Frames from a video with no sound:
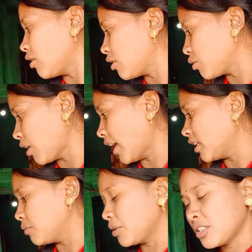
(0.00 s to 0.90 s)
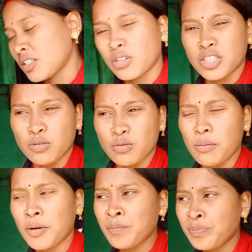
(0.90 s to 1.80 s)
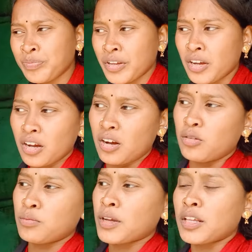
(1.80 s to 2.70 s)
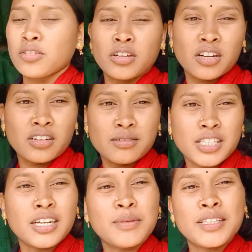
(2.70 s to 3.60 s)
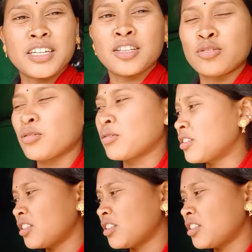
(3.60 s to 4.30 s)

दौला सुता दे फिर से झलवा में और मैं तो एक साग भात रहना चाहो तो ओकर